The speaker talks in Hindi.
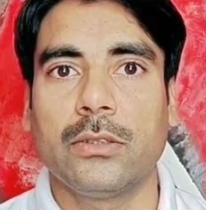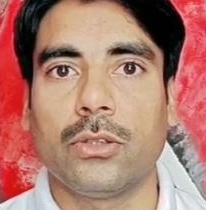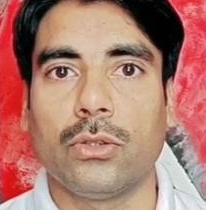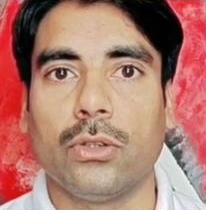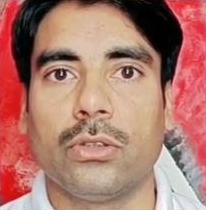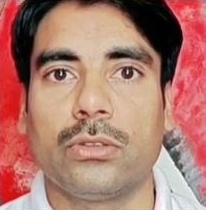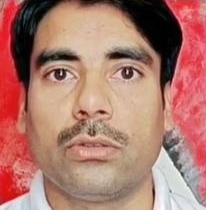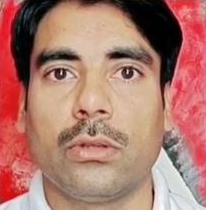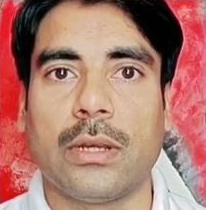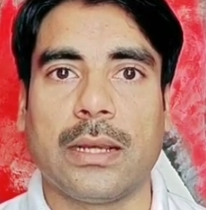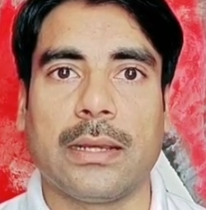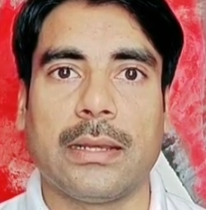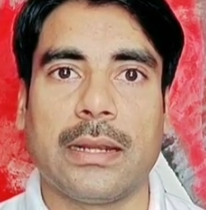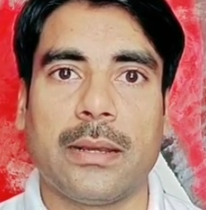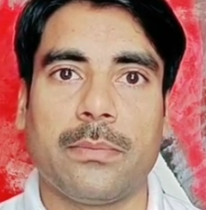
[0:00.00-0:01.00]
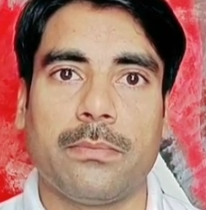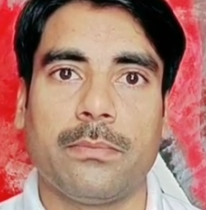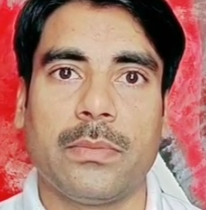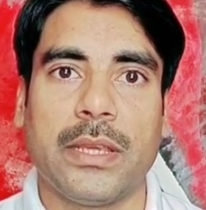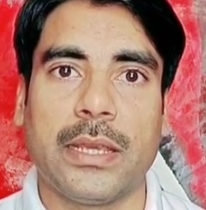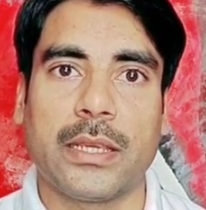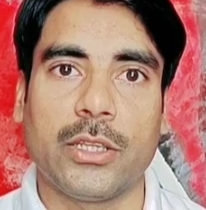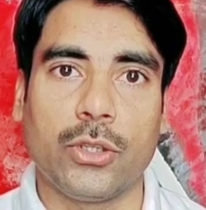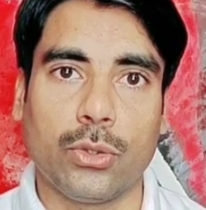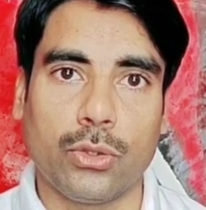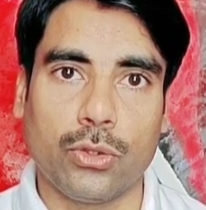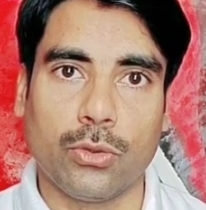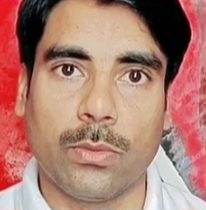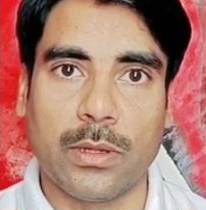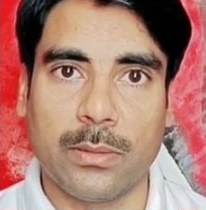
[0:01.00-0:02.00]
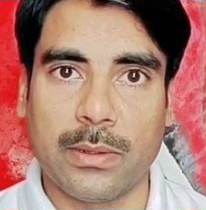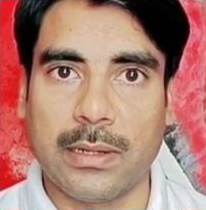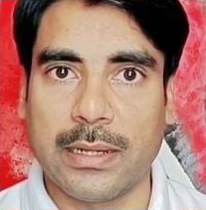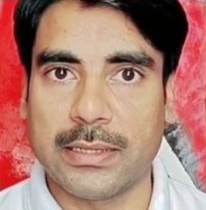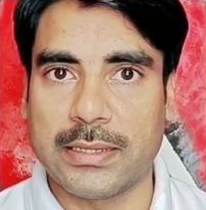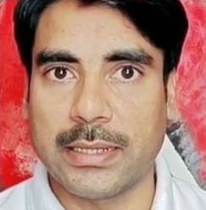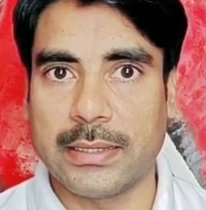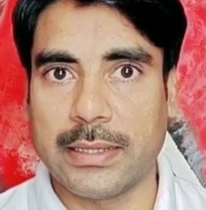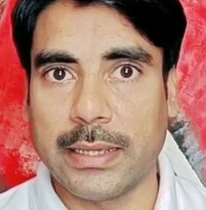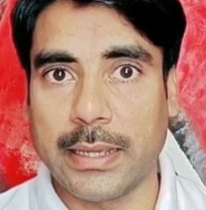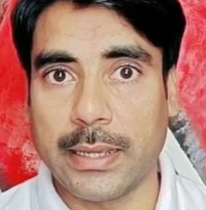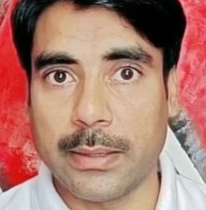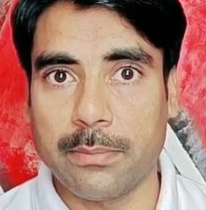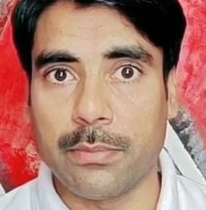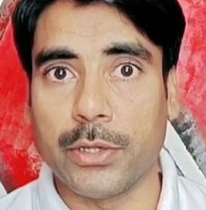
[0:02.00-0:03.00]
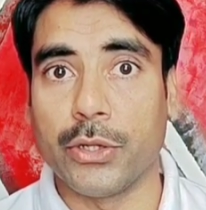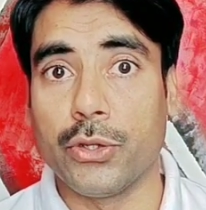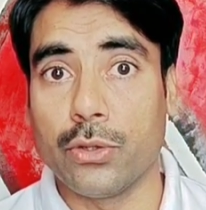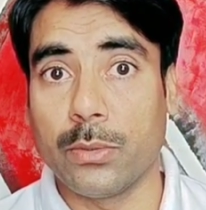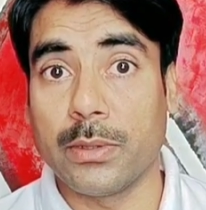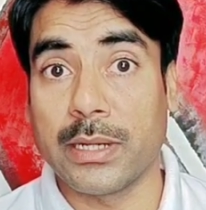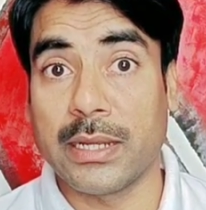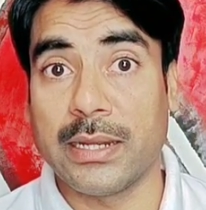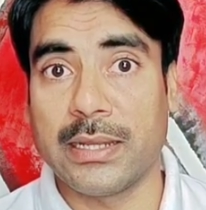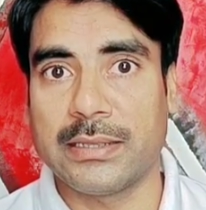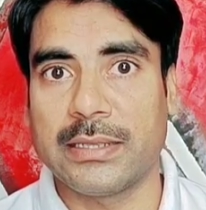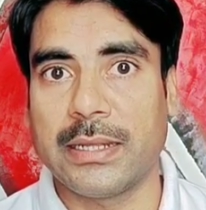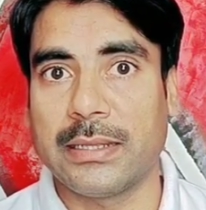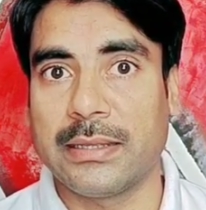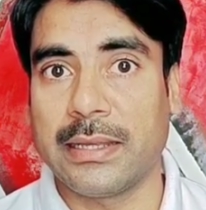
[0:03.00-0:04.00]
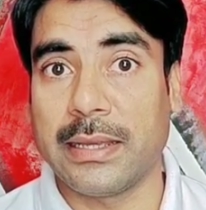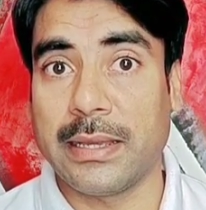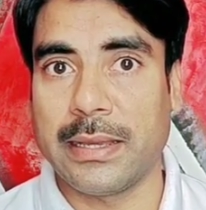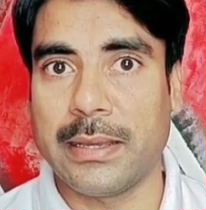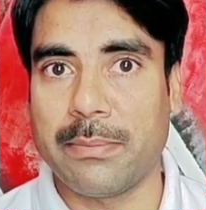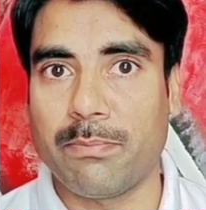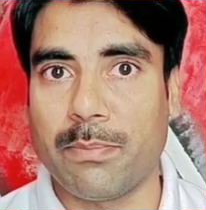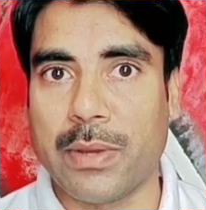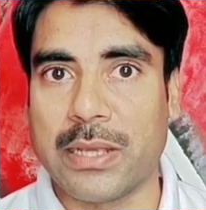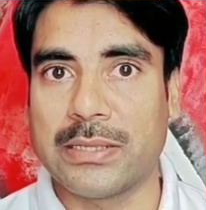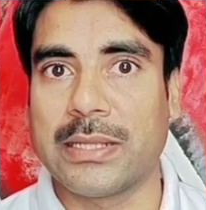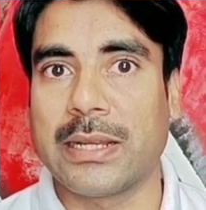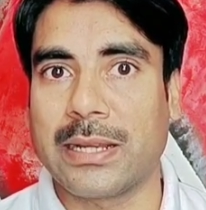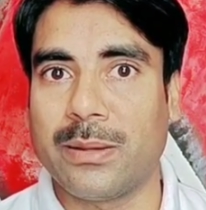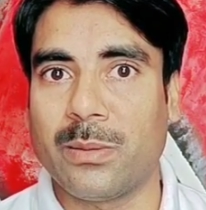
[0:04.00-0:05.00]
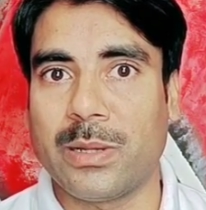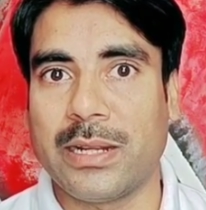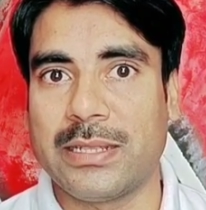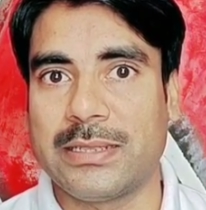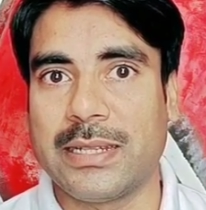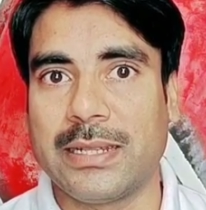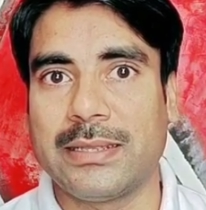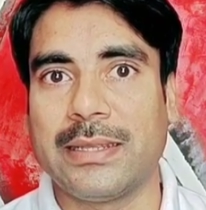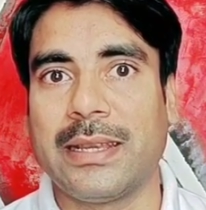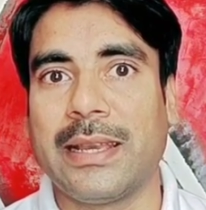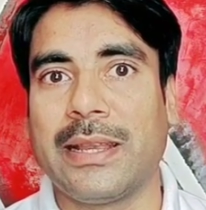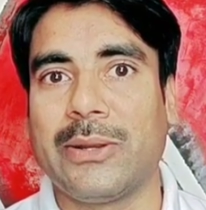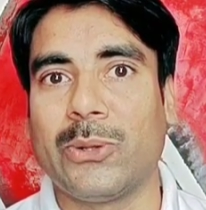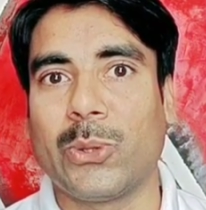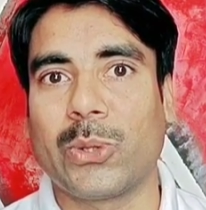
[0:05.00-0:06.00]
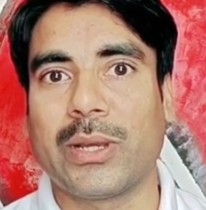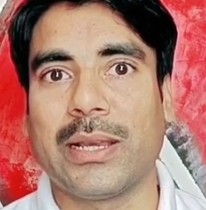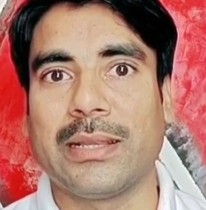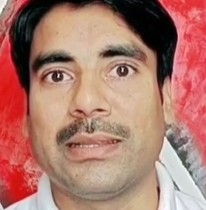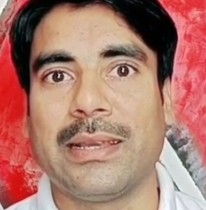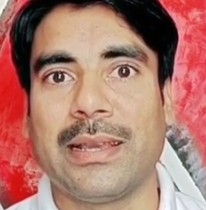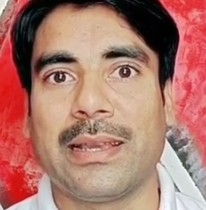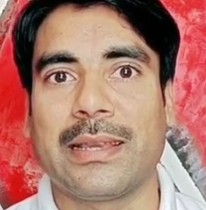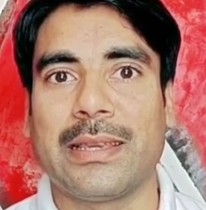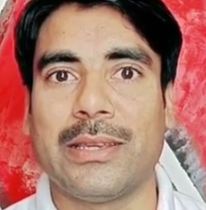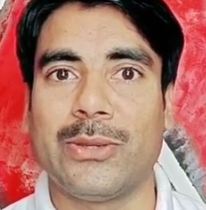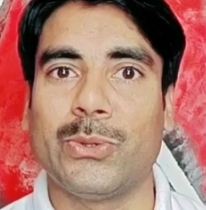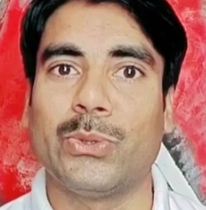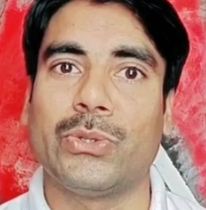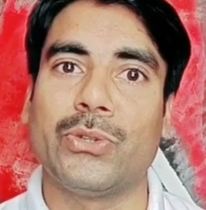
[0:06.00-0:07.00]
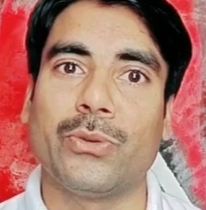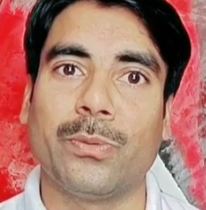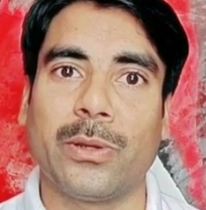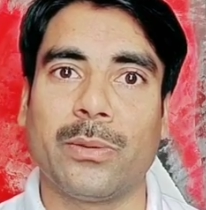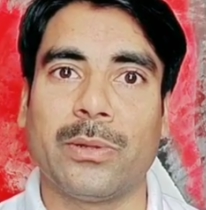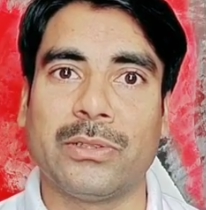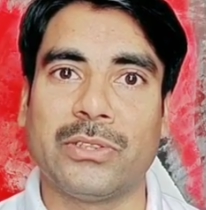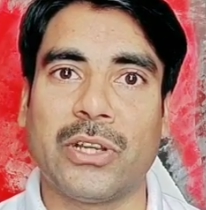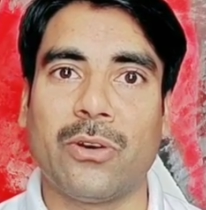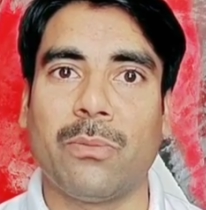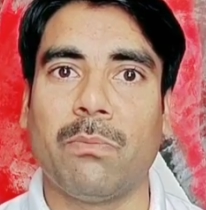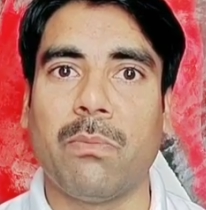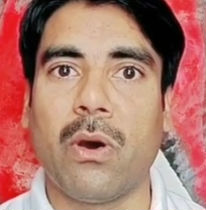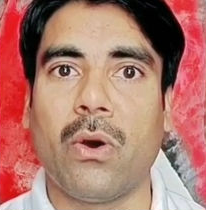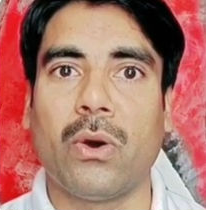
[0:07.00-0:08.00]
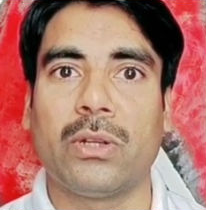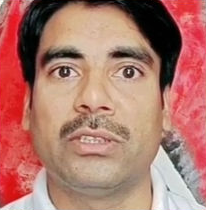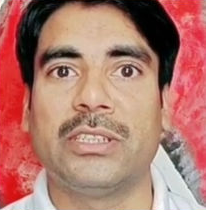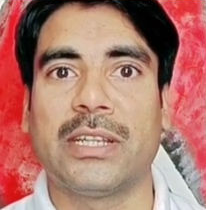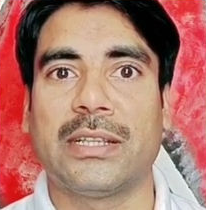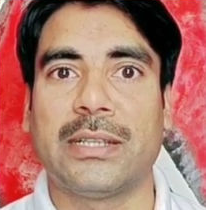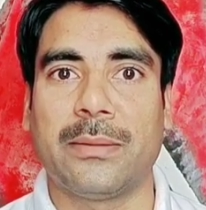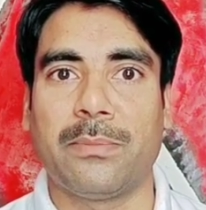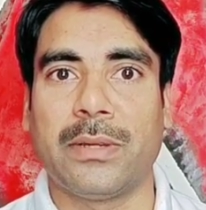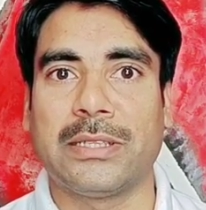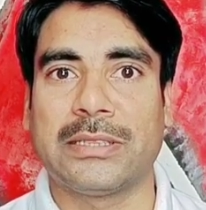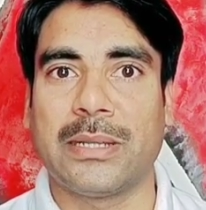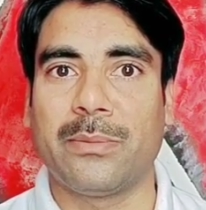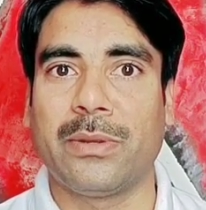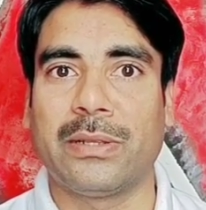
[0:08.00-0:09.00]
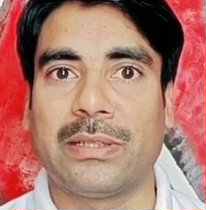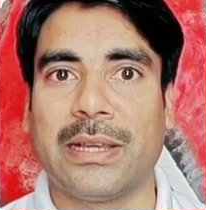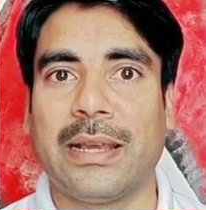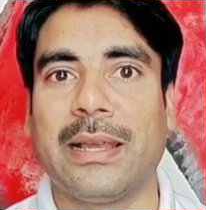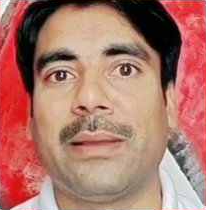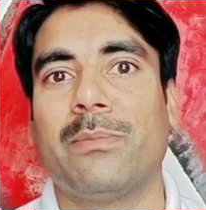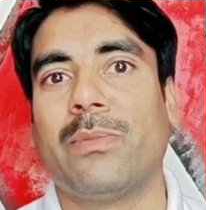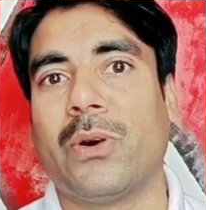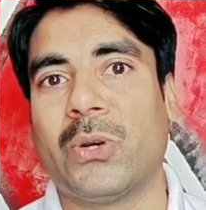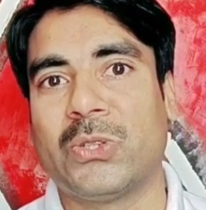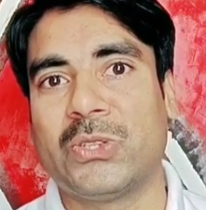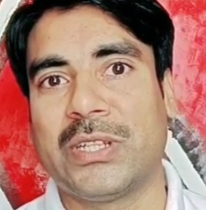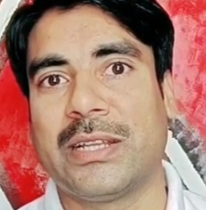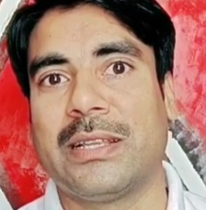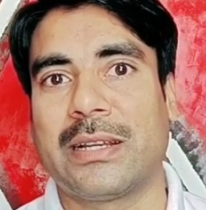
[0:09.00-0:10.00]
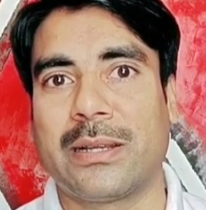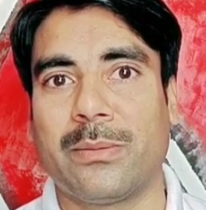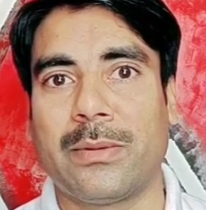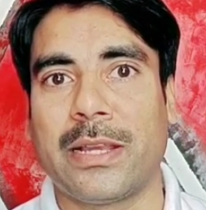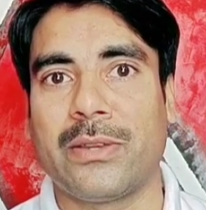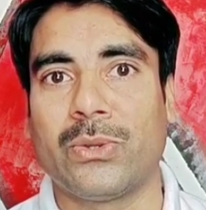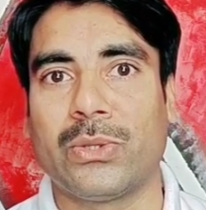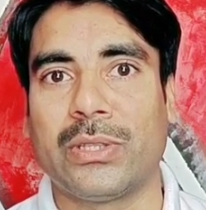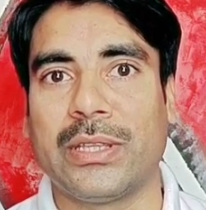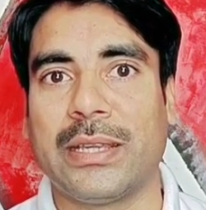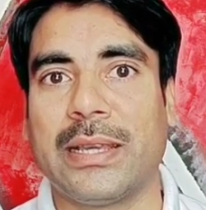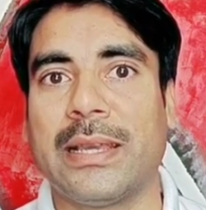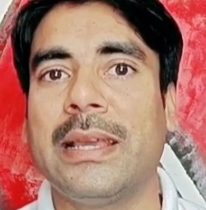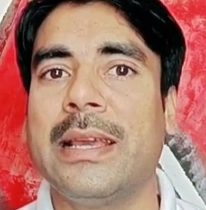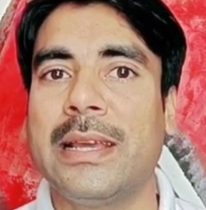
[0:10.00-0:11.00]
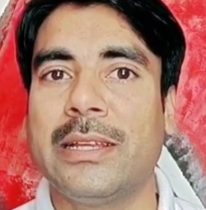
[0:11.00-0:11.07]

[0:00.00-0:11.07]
तो दोस्तों अगर आप एक यूट्यूबर बनना चाहते हैं वीडियो बनाना चाहते हैं पैसा कमाना चाहते हैं लोग कहते हैं कि यूट्यूबर बन जाओ बहुत ज़्यादा पैसा मिलता है बहुत ज़्यादा कमाई होती है